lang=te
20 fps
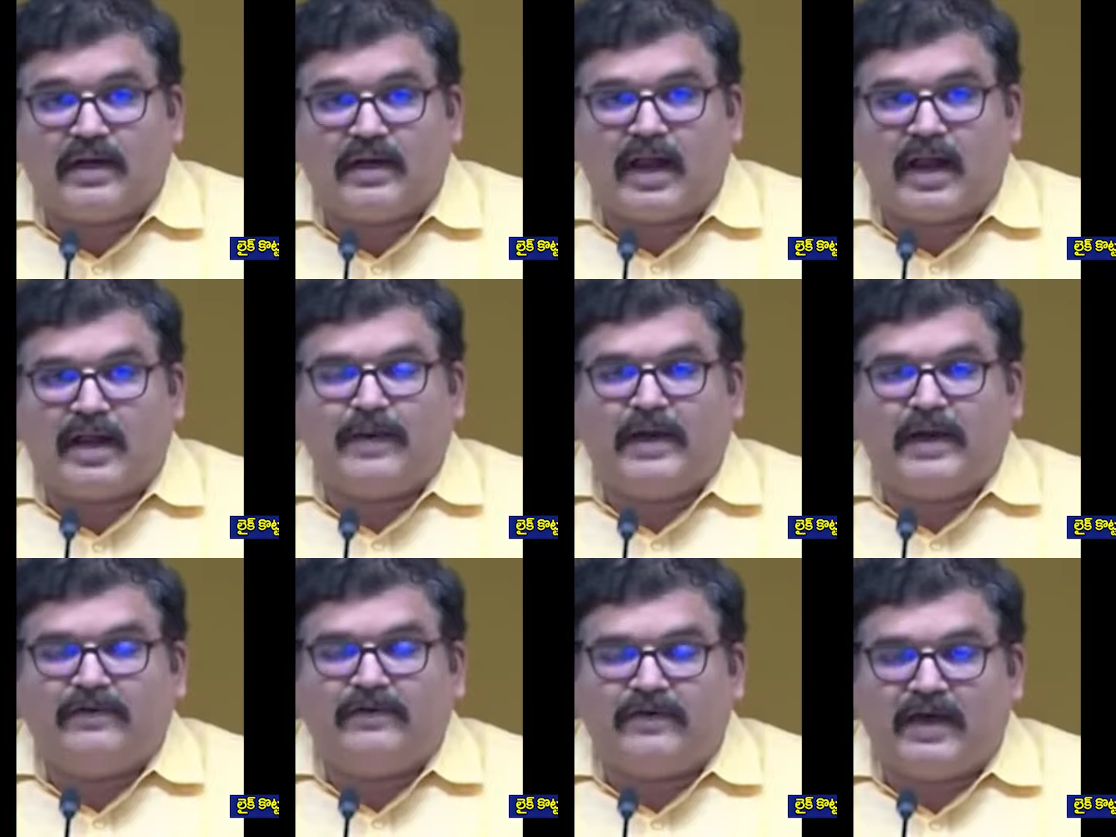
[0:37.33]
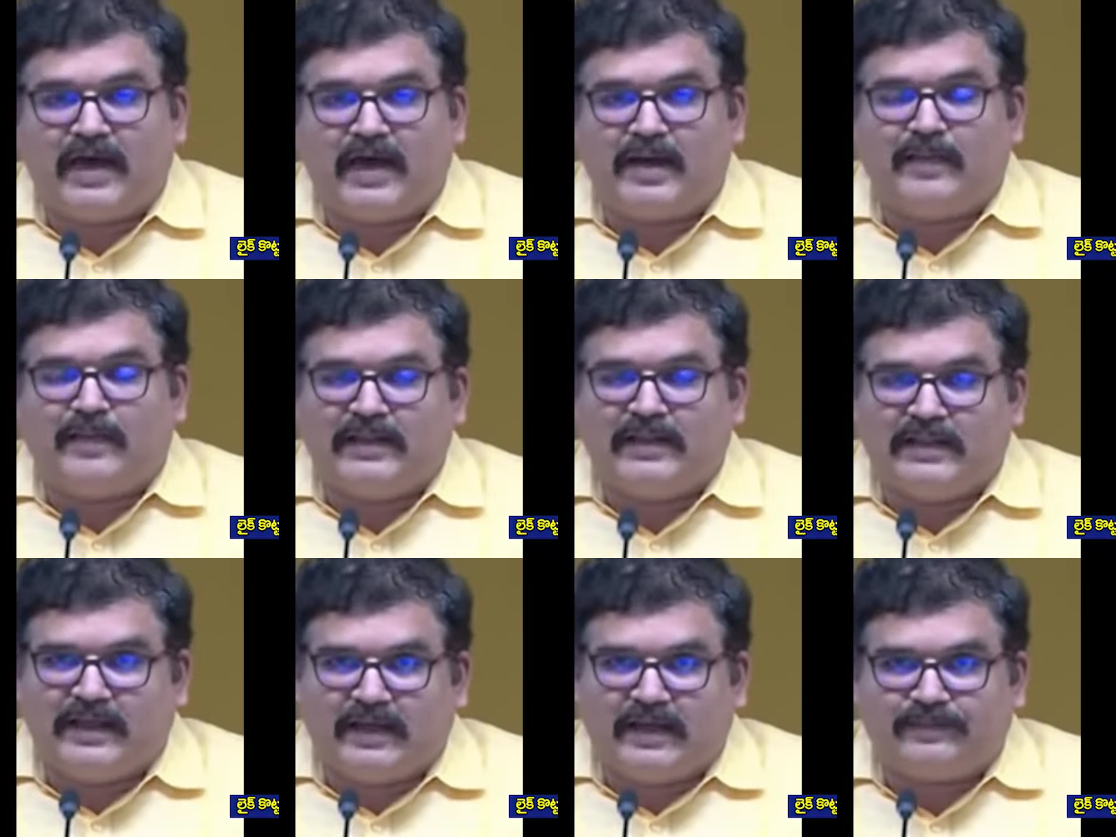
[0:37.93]
మరి ఈరోజు
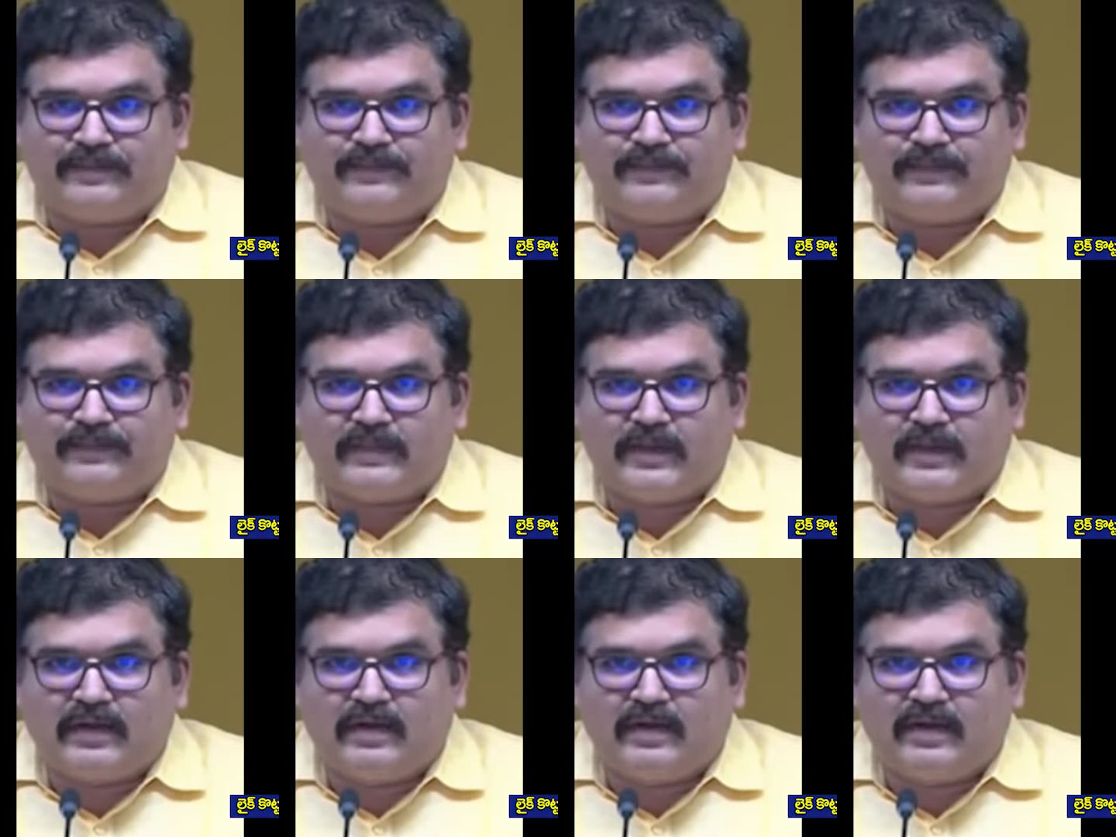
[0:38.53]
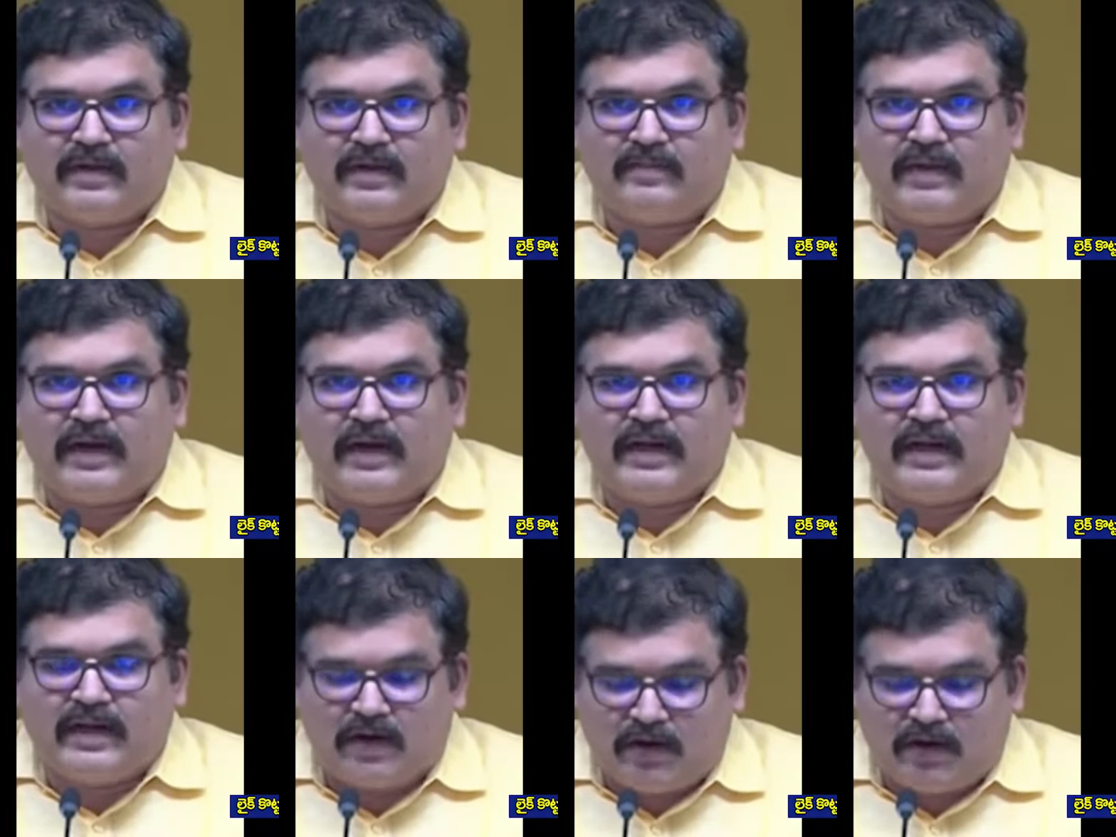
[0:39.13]
ఉదయానికి
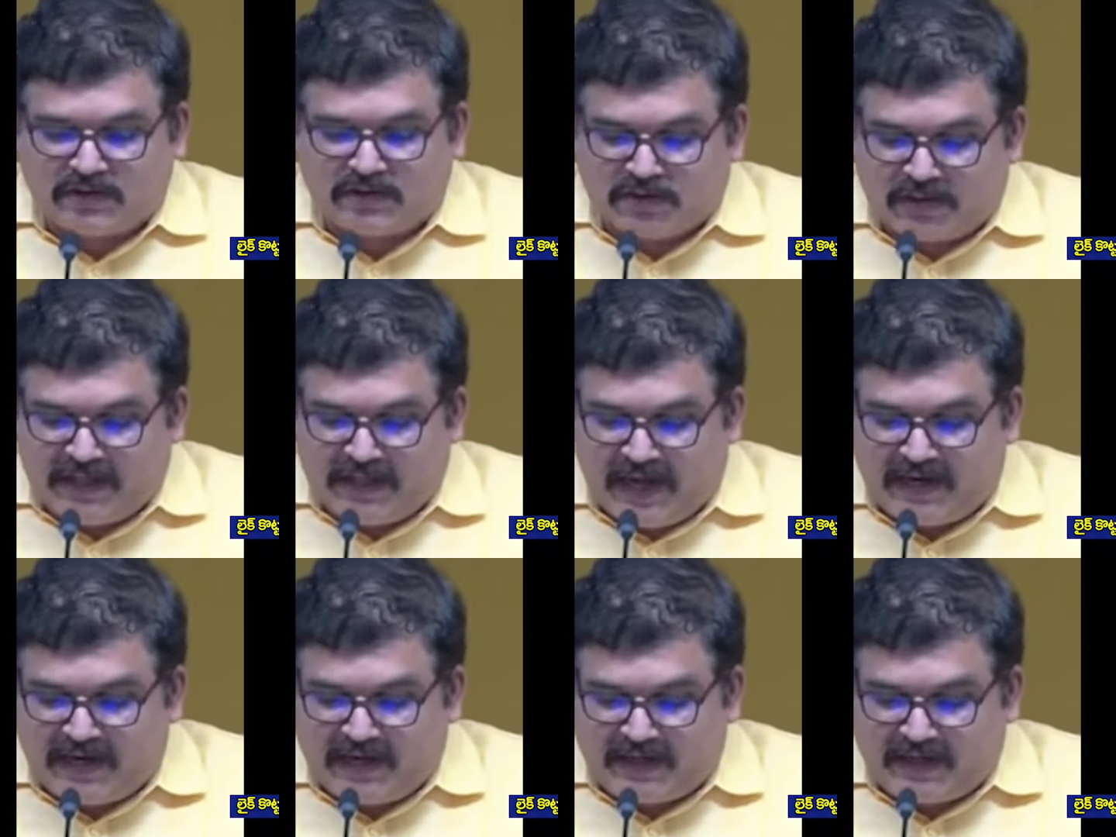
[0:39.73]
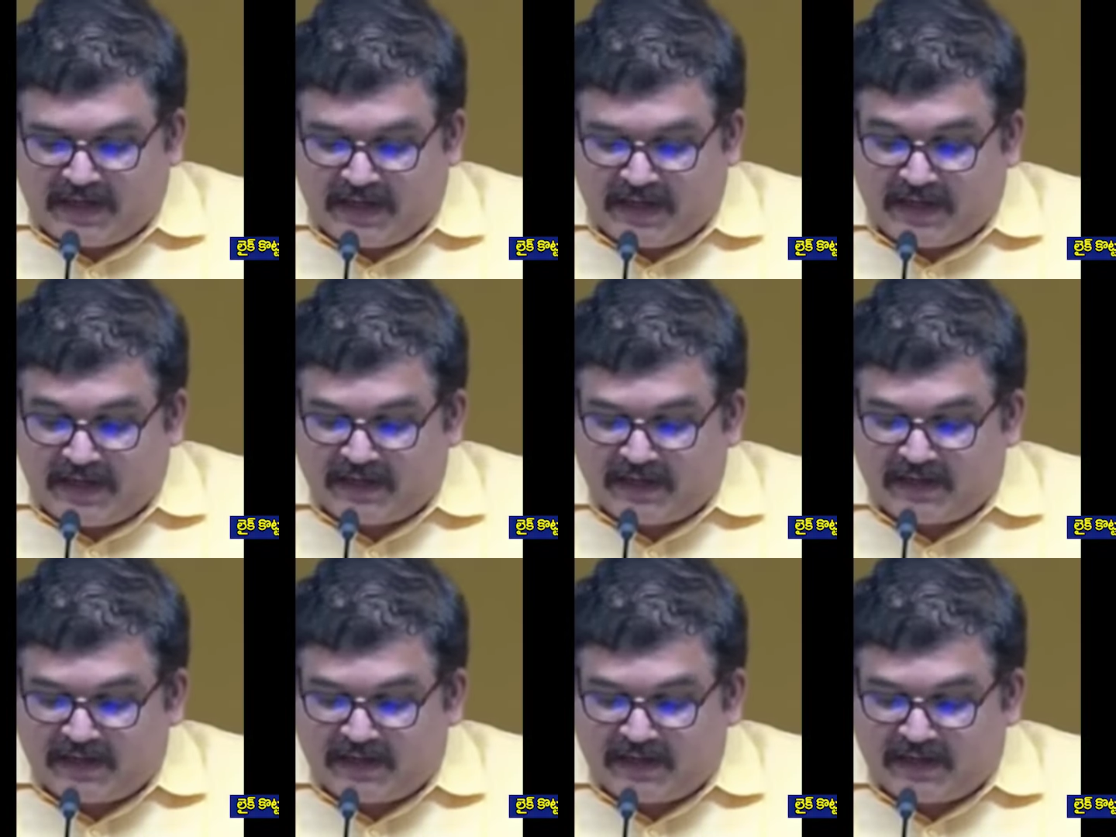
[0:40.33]
మరణించినటువంటి పరిస్థితి